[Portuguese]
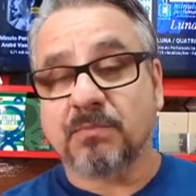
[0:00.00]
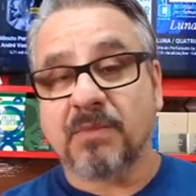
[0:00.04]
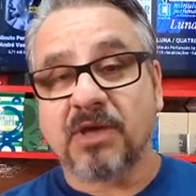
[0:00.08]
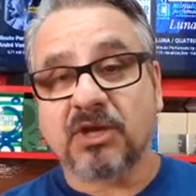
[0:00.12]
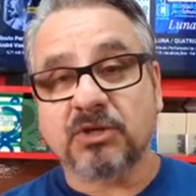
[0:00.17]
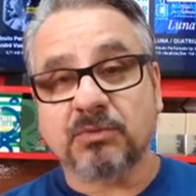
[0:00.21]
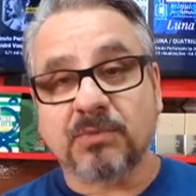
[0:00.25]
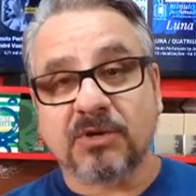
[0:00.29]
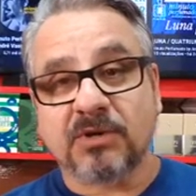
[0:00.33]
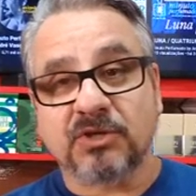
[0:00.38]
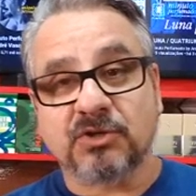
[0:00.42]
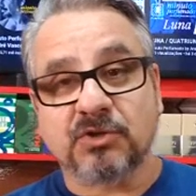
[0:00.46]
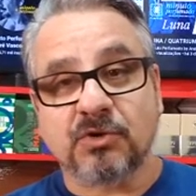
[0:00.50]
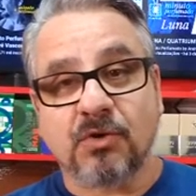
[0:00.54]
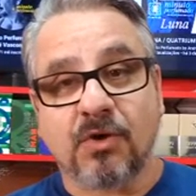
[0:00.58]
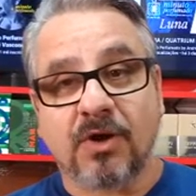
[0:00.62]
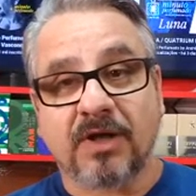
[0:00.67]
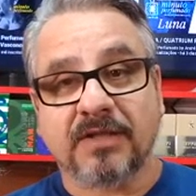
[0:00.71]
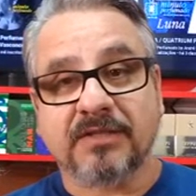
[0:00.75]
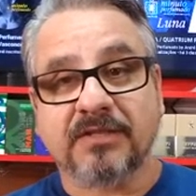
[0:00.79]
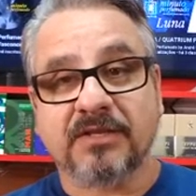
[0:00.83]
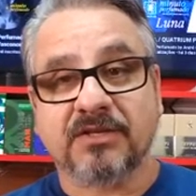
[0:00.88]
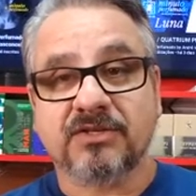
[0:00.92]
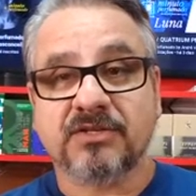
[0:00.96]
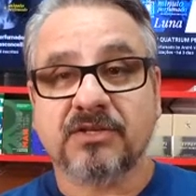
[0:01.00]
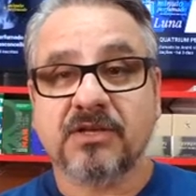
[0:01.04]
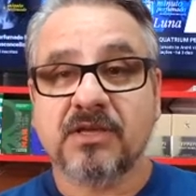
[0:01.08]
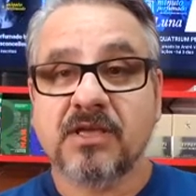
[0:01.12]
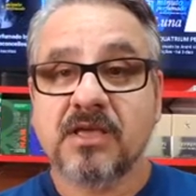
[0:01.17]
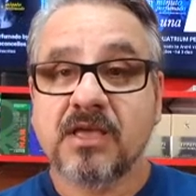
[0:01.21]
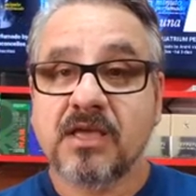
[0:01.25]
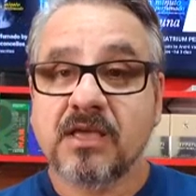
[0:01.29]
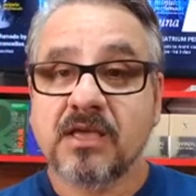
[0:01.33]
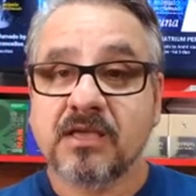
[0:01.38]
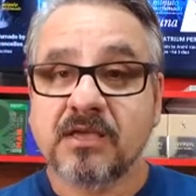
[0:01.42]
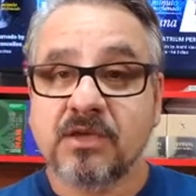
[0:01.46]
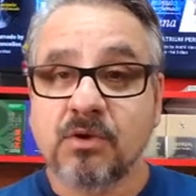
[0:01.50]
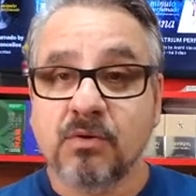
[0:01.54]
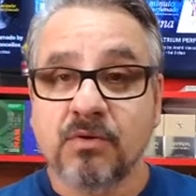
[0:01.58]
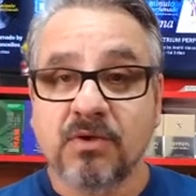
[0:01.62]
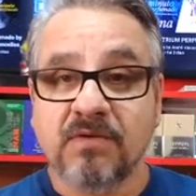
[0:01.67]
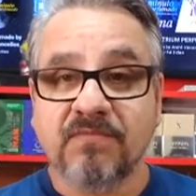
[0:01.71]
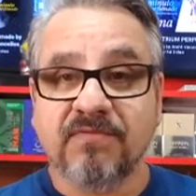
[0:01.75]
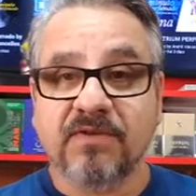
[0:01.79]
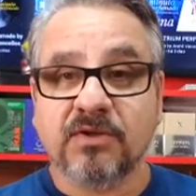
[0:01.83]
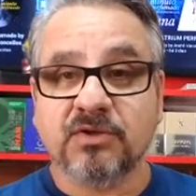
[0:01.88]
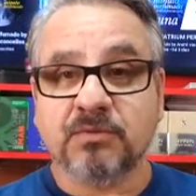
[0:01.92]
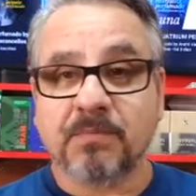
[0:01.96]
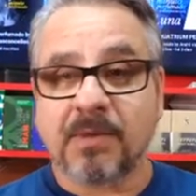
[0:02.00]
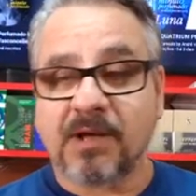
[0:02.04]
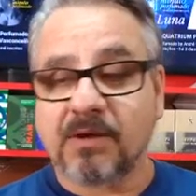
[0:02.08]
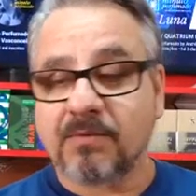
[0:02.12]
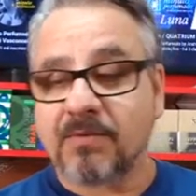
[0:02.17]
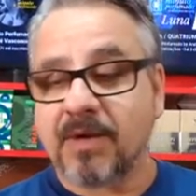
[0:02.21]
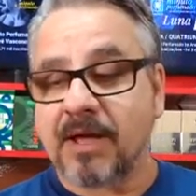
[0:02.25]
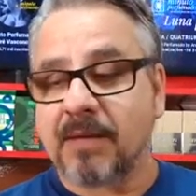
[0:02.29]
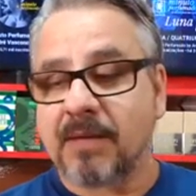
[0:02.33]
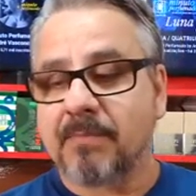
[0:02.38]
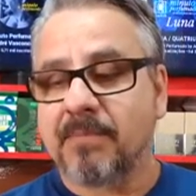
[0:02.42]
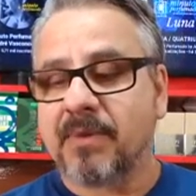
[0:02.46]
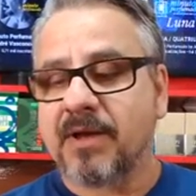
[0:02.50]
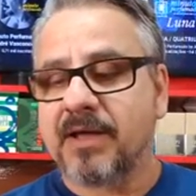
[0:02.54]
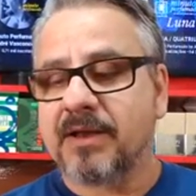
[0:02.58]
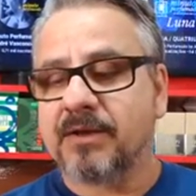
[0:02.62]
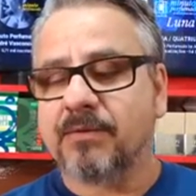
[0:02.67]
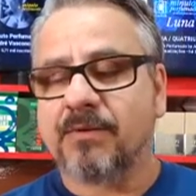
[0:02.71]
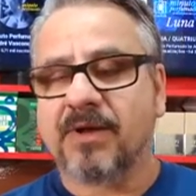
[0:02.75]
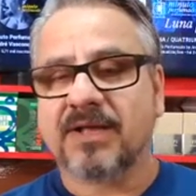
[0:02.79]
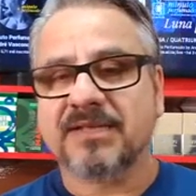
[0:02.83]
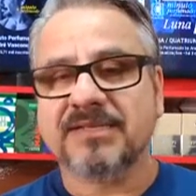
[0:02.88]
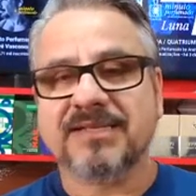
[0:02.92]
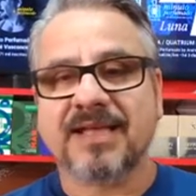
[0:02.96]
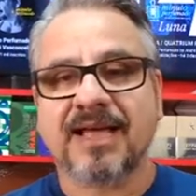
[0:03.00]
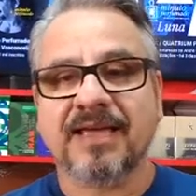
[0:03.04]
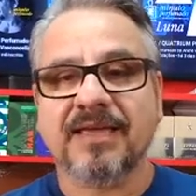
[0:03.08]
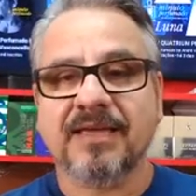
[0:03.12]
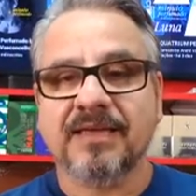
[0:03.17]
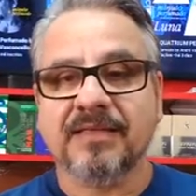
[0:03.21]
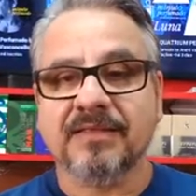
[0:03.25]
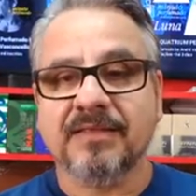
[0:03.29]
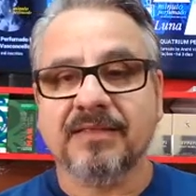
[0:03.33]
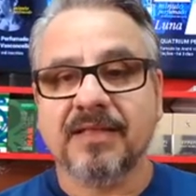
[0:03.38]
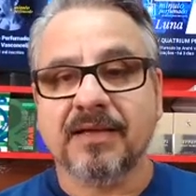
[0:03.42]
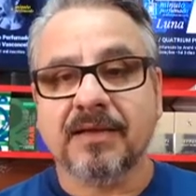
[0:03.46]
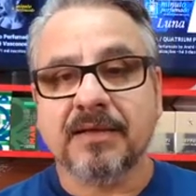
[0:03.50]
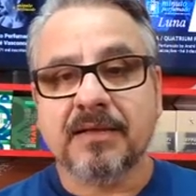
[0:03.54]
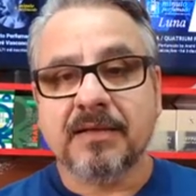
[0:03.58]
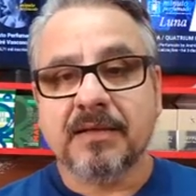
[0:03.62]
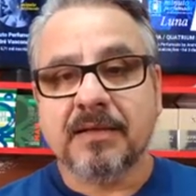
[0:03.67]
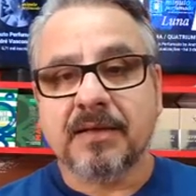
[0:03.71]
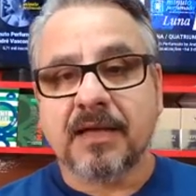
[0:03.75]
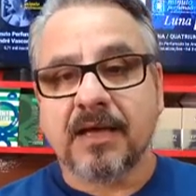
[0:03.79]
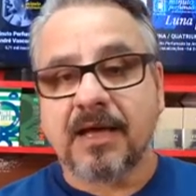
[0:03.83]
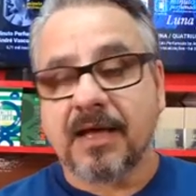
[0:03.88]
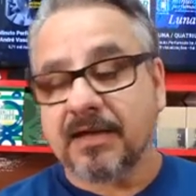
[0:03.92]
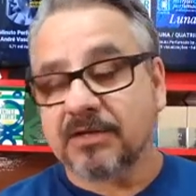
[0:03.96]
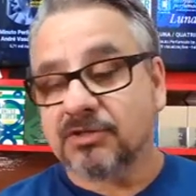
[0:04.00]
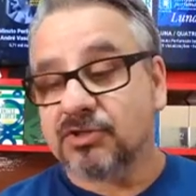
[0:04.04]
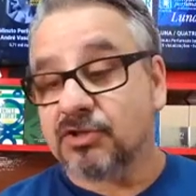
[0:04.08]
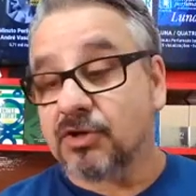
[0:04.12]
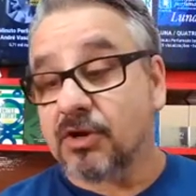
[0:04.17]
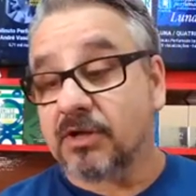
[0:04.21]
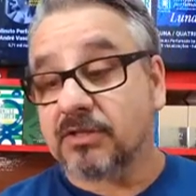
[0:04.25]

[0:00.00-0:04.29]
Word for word: as mesmas notas que o Invictus Paco Rabanne, com a saída uh,